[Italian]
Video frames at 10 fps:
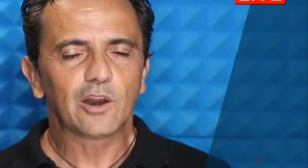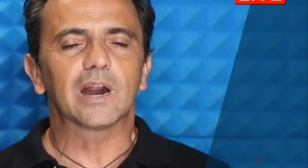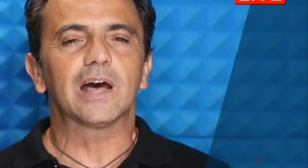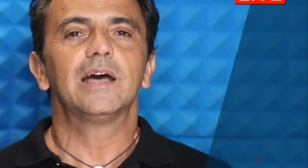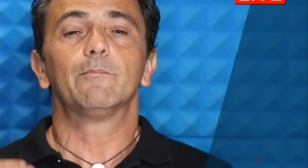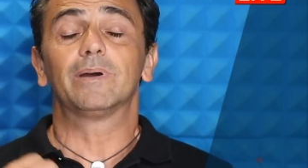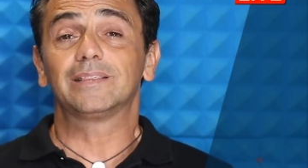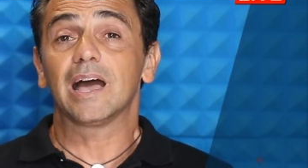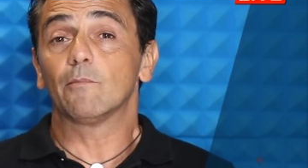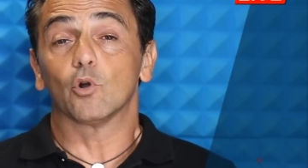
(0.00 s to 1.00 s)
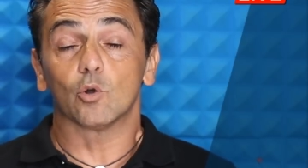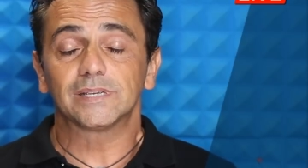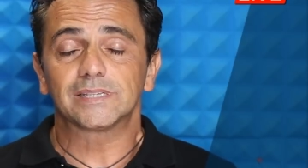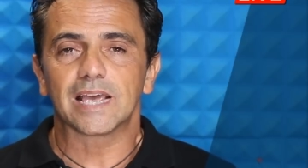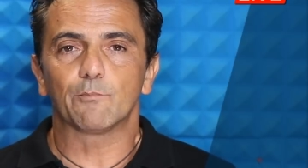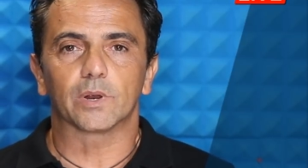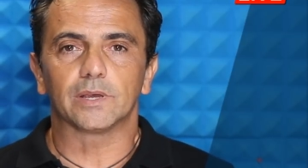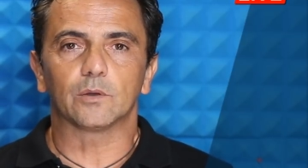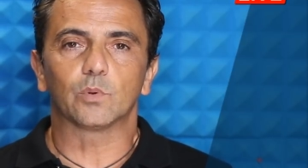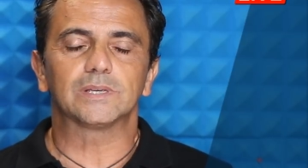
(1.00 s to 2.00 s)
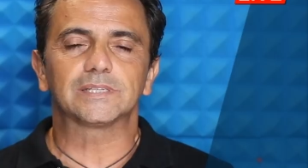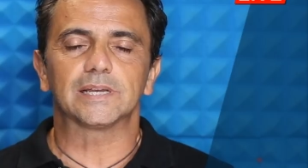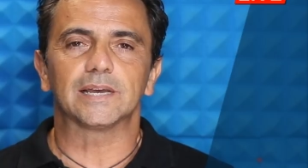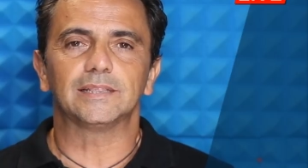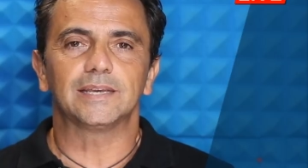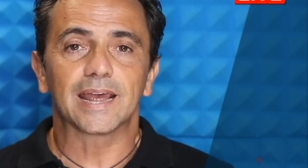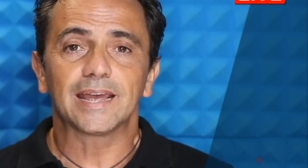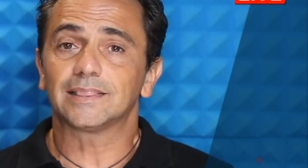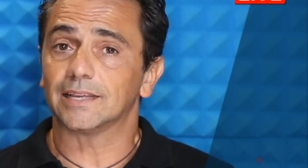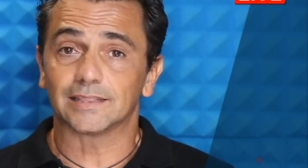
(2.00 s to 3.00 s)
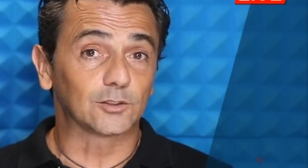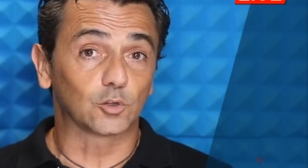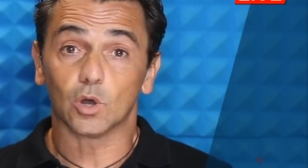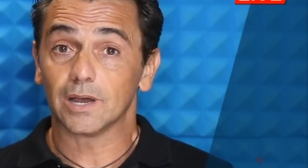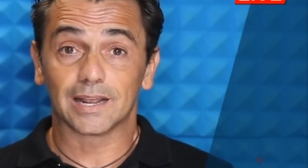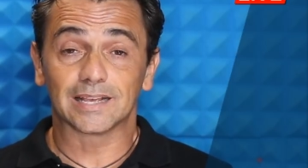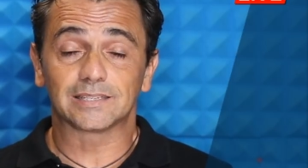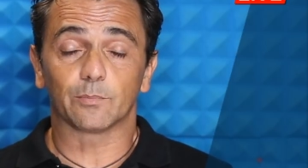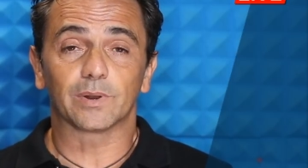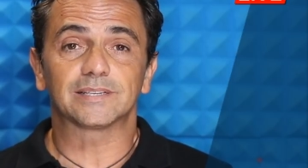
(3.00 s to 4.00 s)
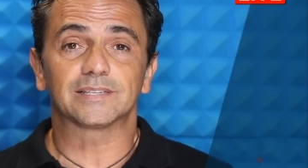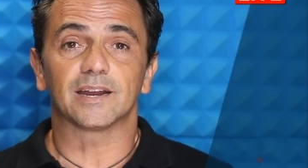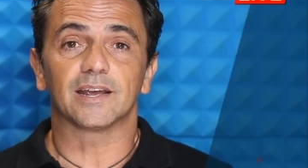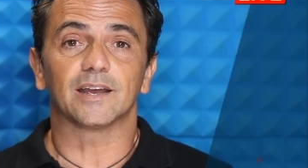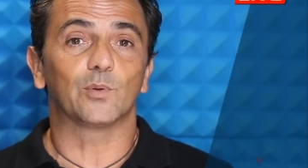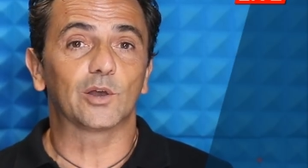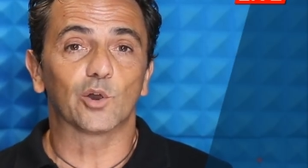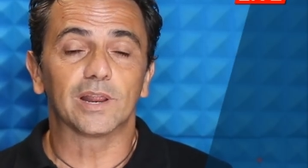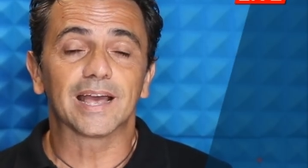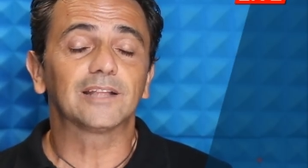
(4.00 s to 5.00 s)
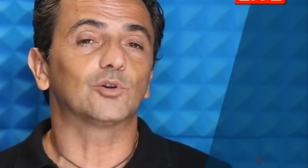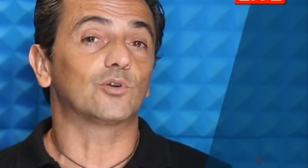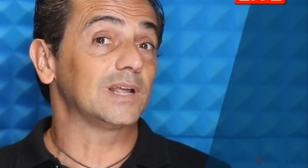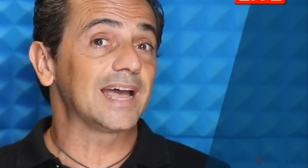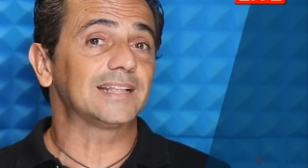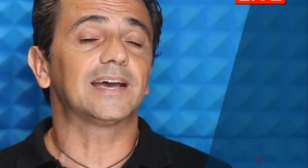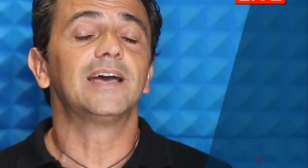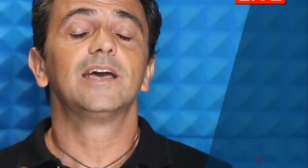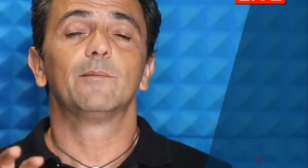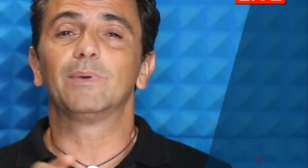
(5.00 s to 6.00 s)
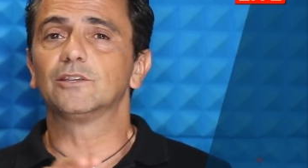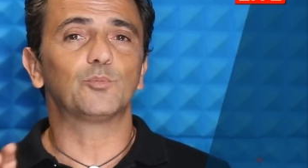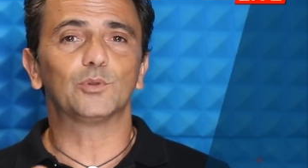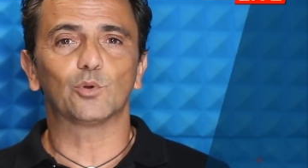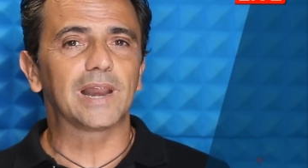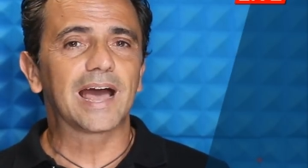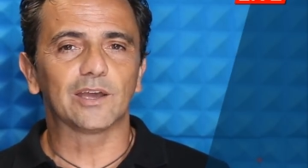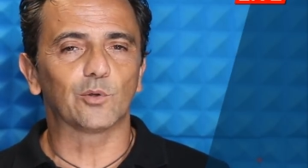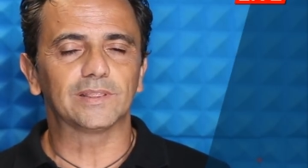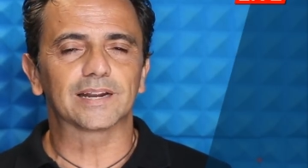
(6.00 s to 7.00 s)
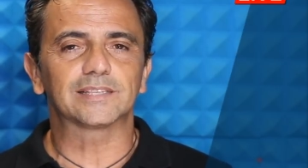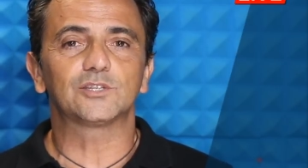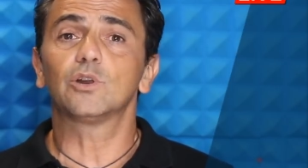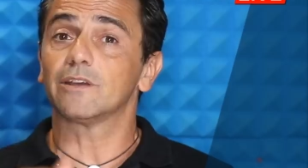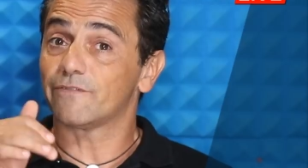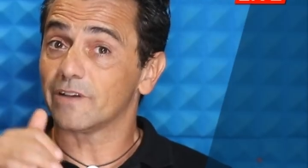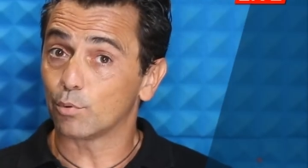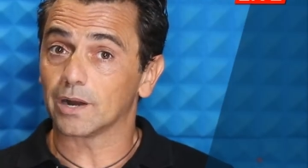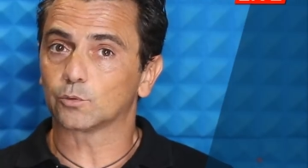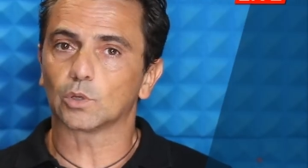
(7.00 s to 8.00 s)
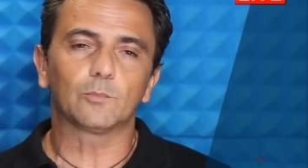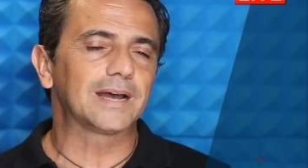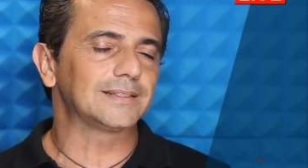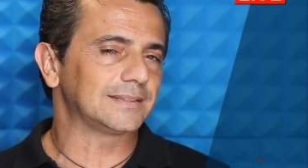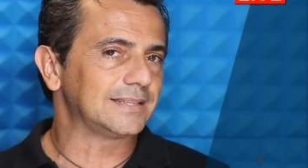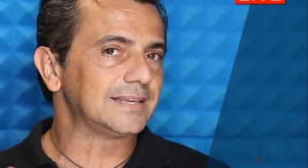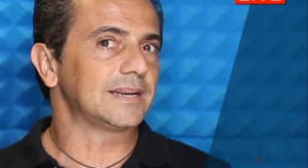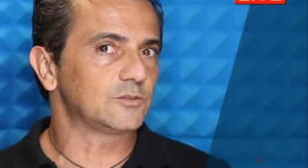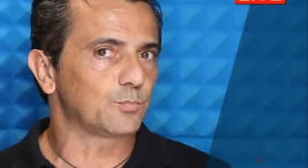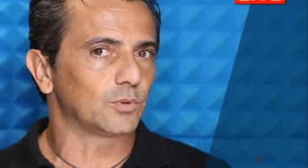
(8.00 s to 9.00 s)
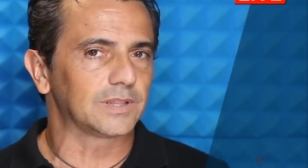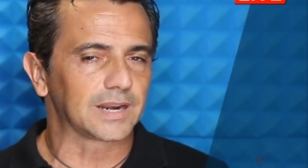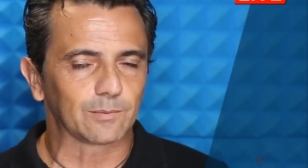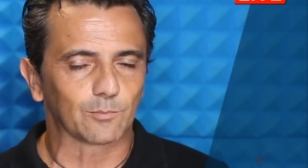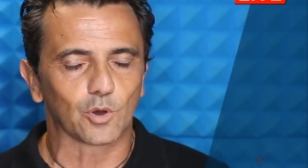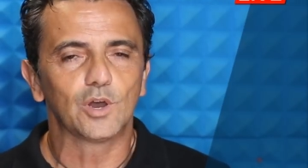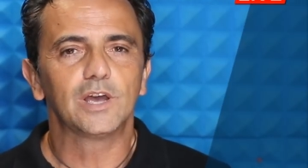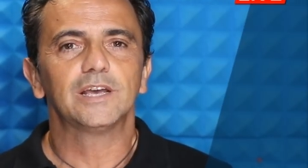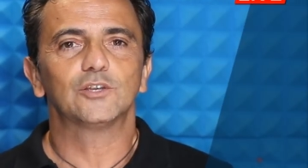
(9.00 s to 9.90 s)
Allora, partiamo come sempre in queste dirette, intanto grazie per essere qui collegato o collegata, metti subito un like, un'interazione, fai pure la tua domanda, ti risponderemo